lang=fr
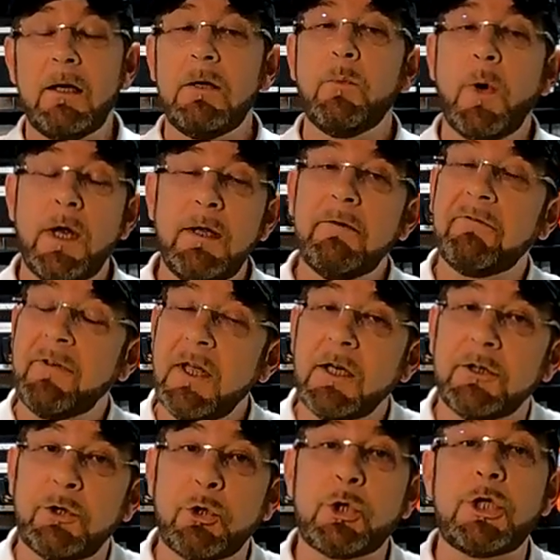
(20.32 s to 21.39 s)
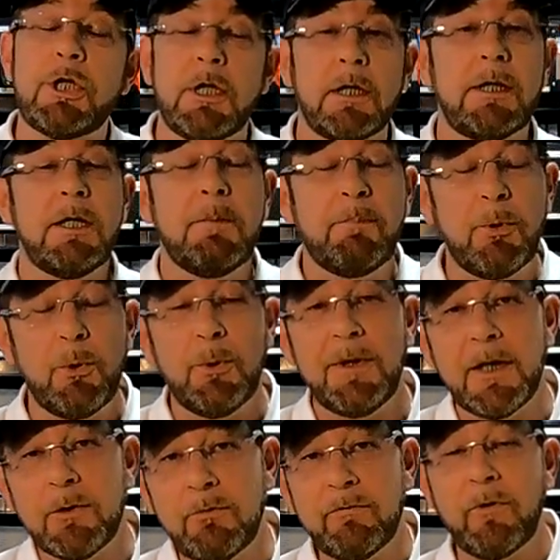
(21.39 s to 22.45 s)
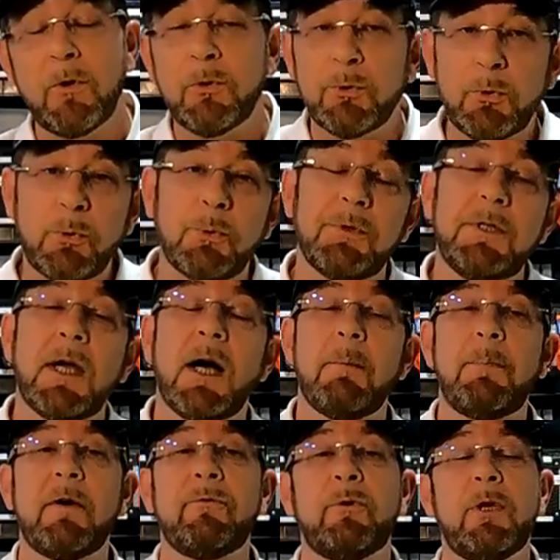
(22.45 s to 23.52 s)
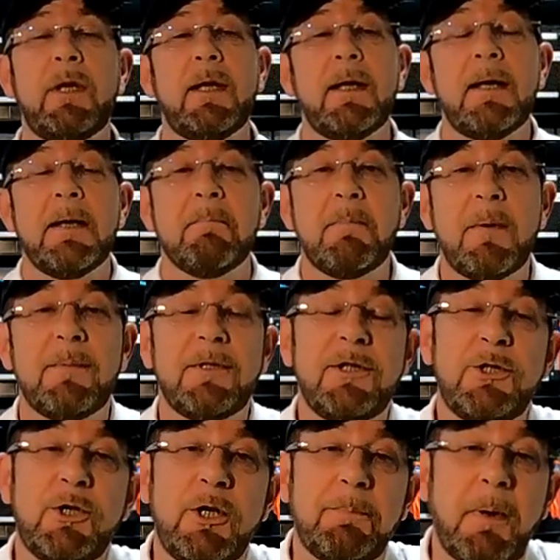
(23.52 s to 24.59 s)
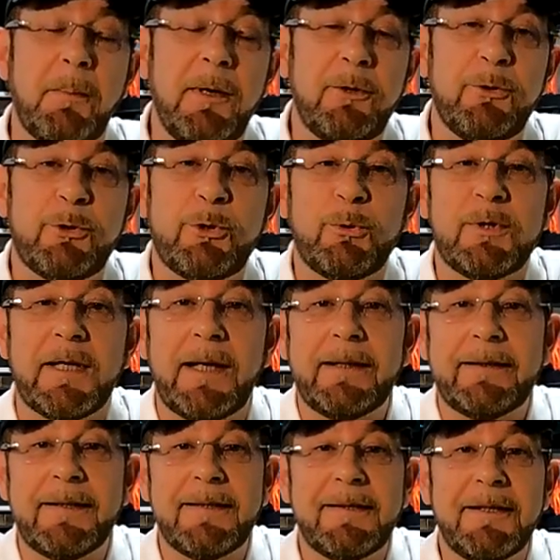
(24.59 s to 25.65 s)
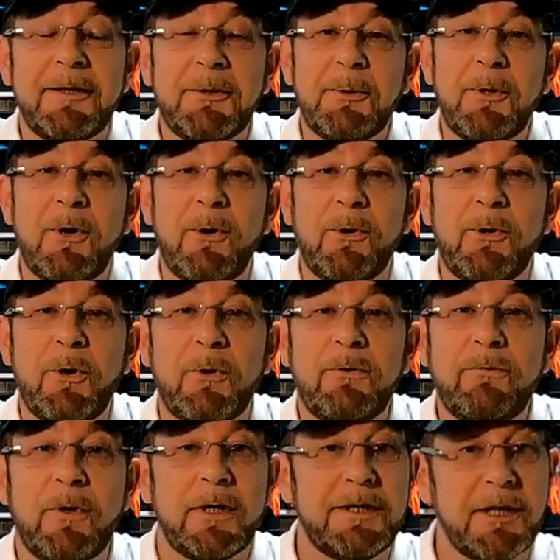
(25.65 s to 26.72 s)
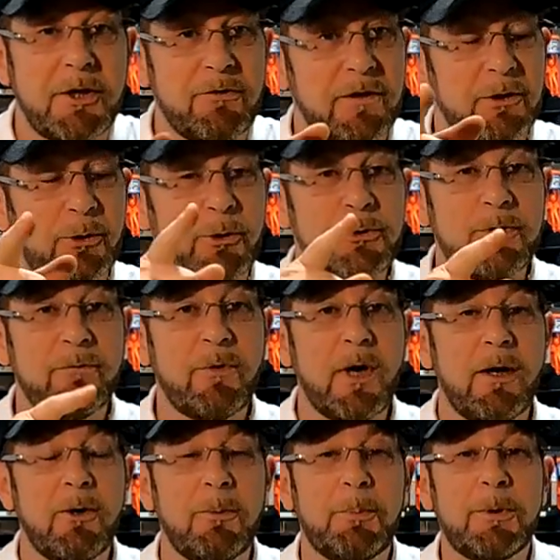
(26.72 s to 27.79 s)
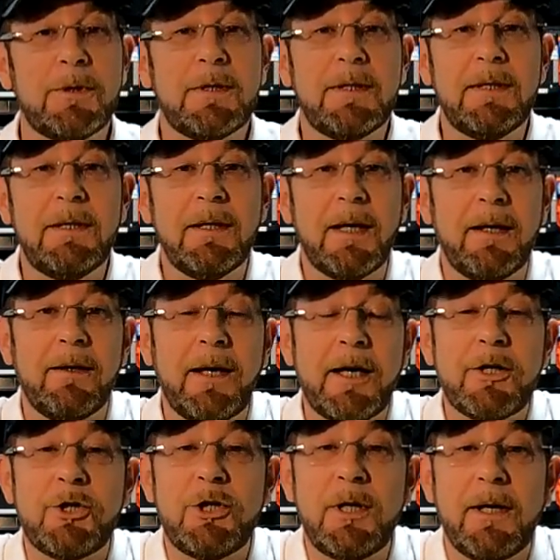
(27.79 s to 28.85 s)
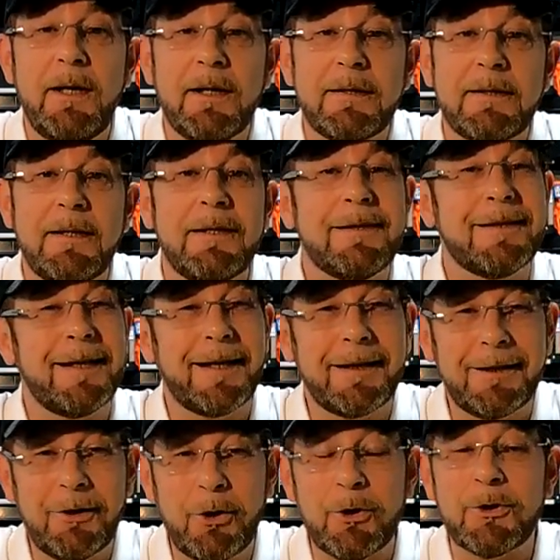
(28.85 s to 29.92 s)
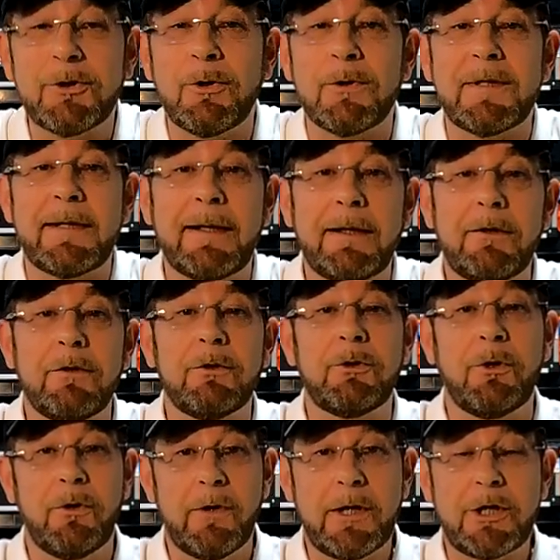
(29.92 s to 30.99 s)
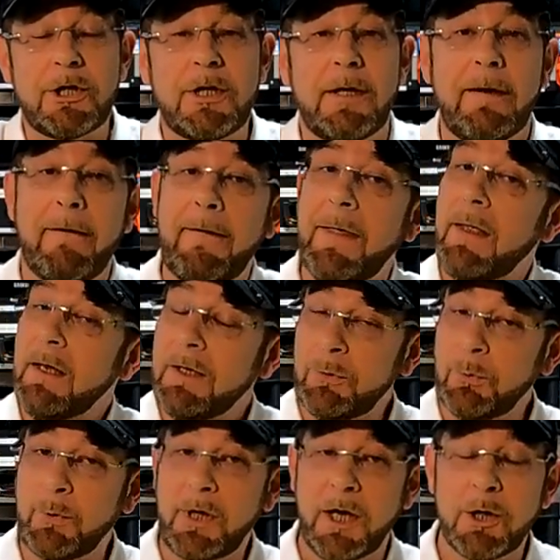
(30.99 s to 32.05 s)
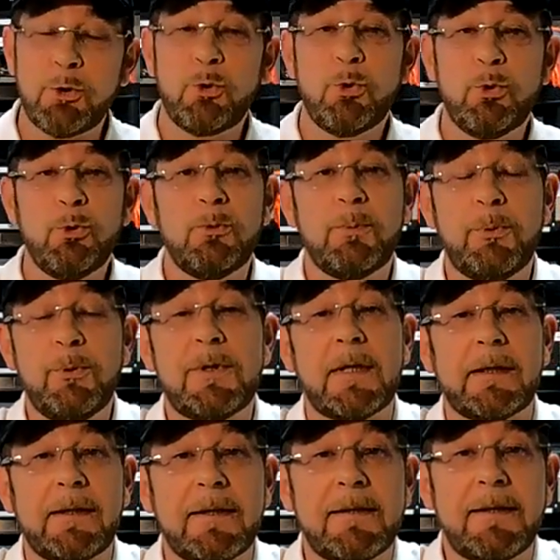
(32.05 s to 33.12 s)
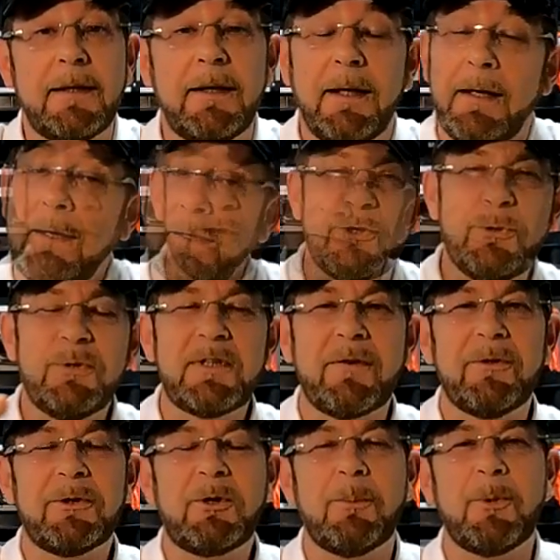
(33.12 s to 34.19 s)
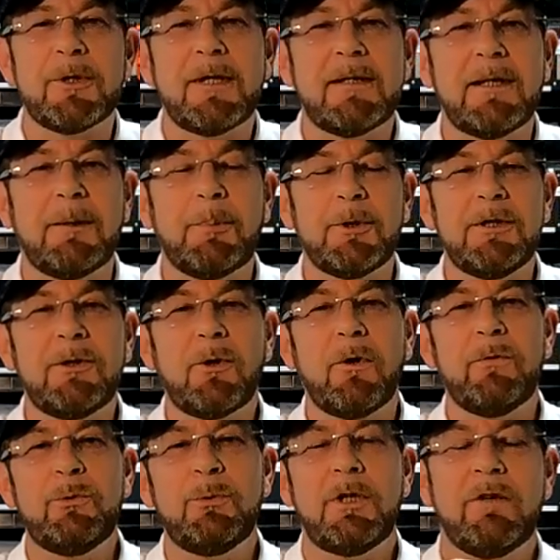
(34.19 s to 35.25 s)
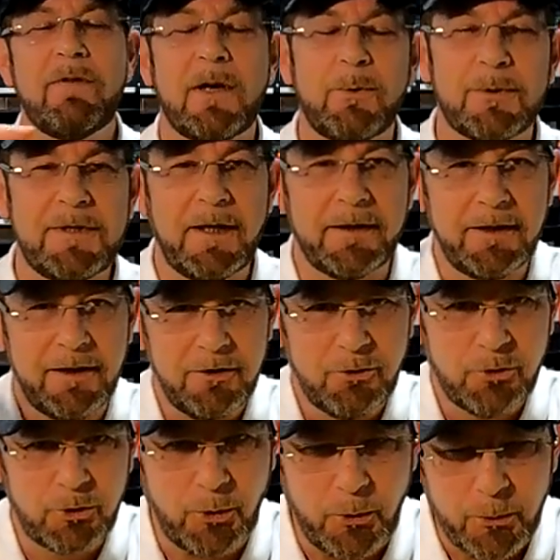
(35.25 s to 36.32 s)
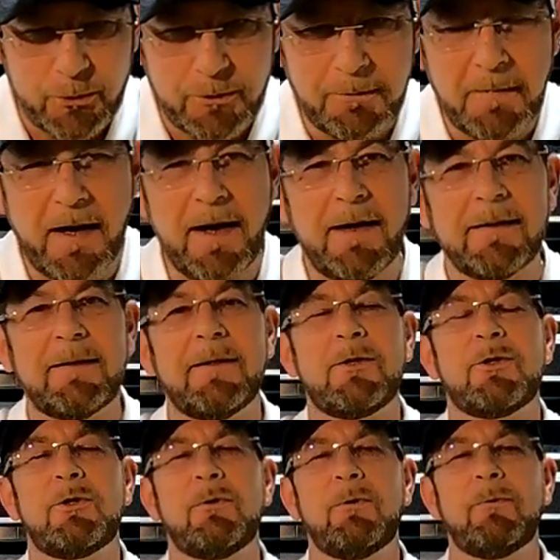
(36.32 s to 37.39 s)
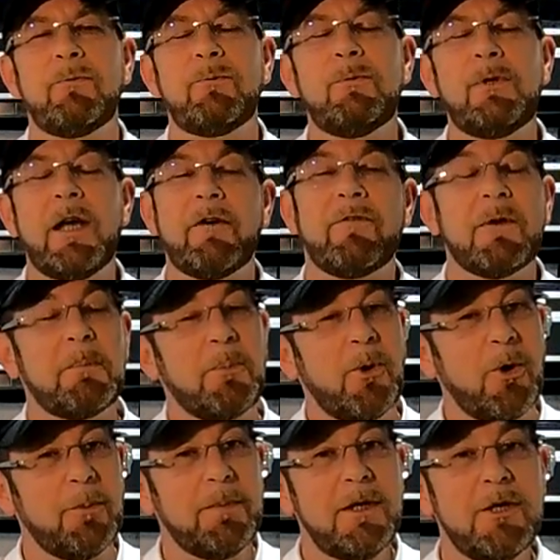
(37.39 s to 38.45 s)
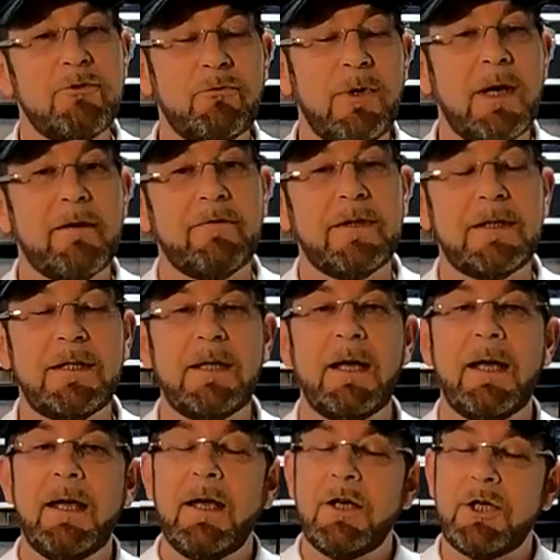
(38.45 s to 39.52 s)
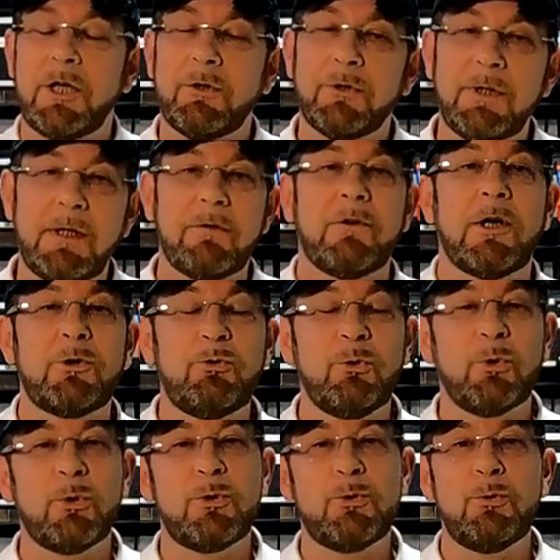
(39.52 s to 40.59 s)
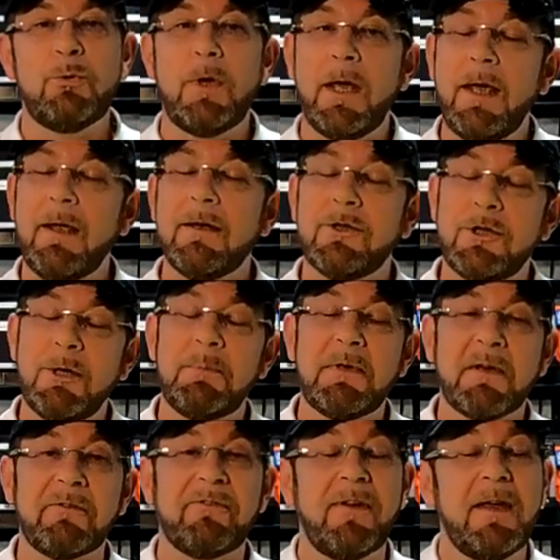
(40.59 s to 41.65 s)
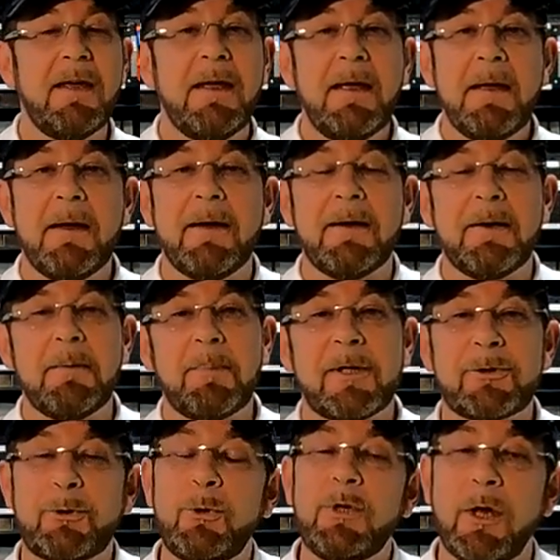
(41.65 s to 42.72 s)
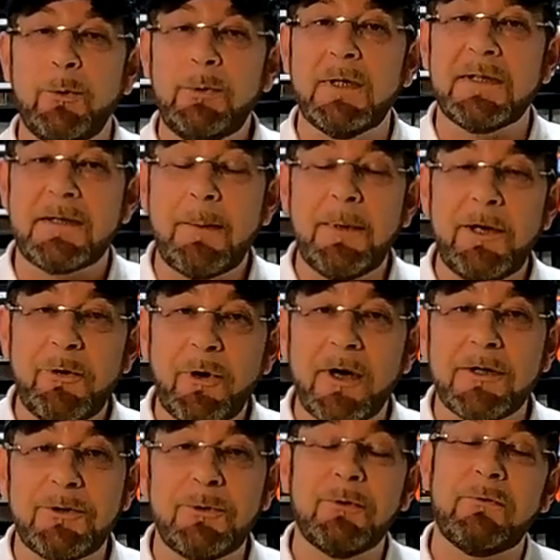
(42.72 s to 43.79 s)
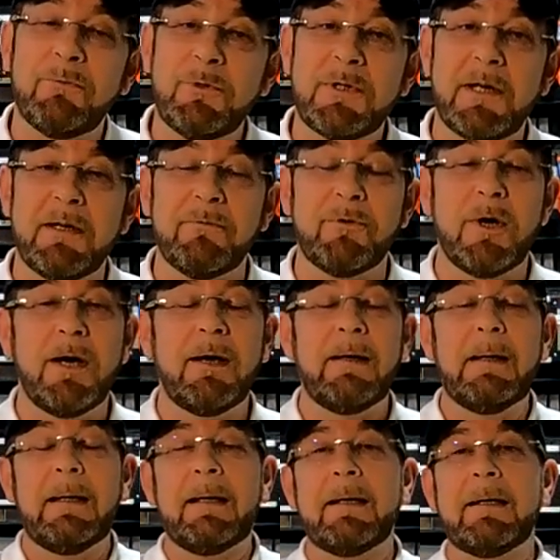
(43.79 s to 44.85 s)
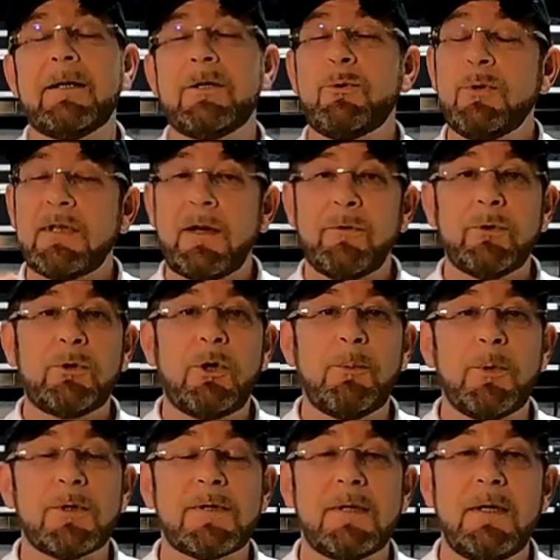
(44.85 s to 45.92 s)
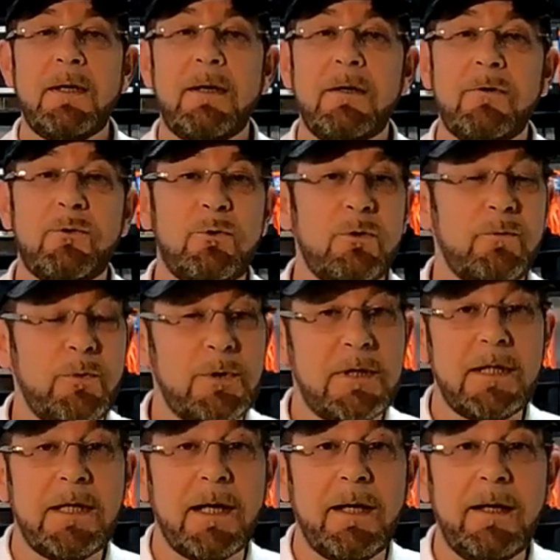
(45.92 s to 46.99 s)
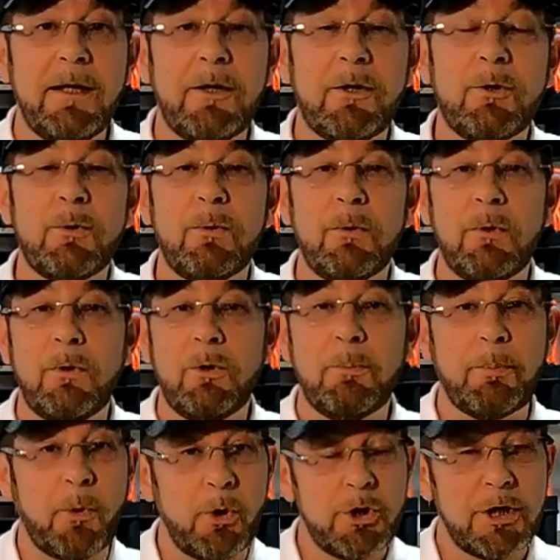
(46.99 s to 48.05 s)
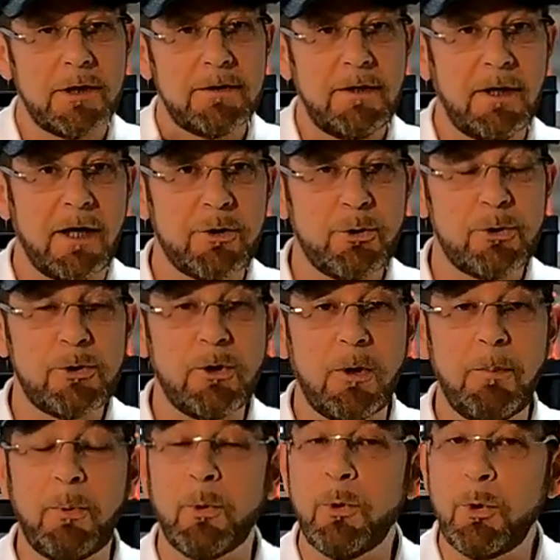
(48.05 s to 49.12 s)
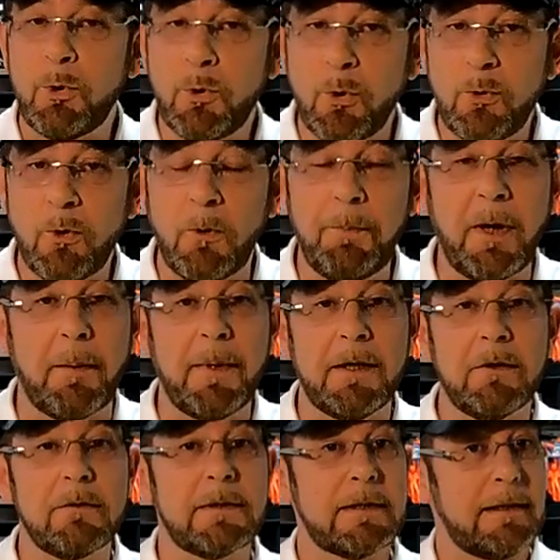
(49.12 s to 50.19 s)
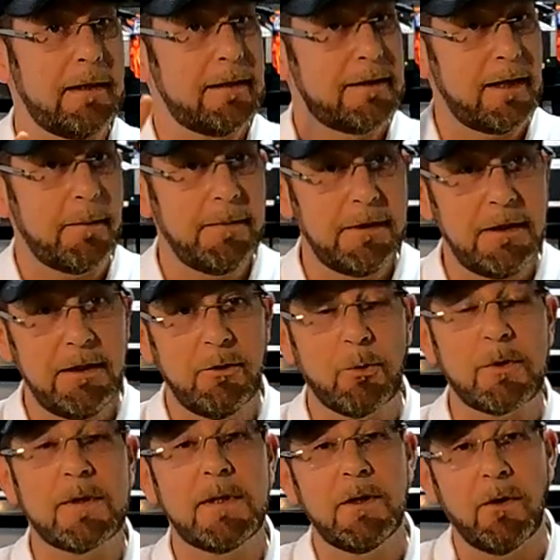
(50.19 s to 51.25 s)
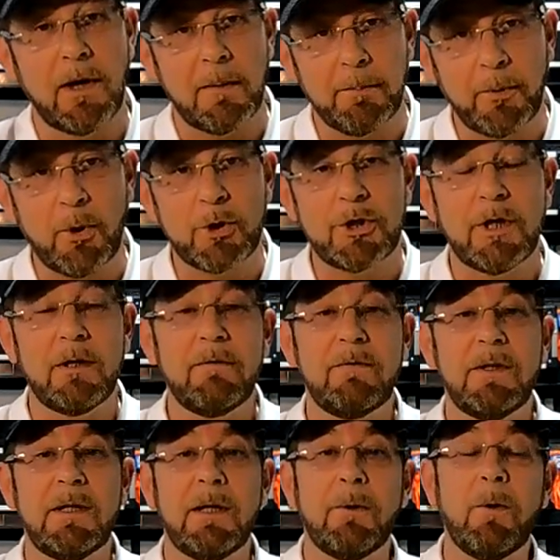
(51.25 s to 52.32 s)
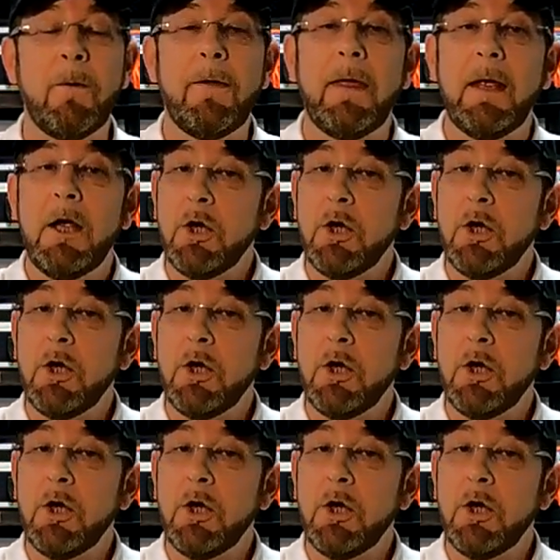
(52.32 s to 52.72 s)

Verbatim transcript: euh, ouais, il fait un temps de chien, il pleut, il y a du vent, donc on n'ira pas voler, même si j'ai pas mal de choses à tester dehors, encore une fois, tiens, je viens de recevoir le petit HGLRC euh, Sector 150 en HD, donc un joujou de plus à tester. Euh, juste avant de commencer cette petite review qui va concerner Smart, je vous l'avais promis, je vous l'avais dit, j'attendais d'avoir tout reçu, et j'ai bien fait, parce qu'il y a eu des améliorations, vous allez voir. juste avant de commencer, juste vous signaler que le prochain tirage au sort pour le concours permanent, c'est samedi, donc c'est dans la prochaine vidéo.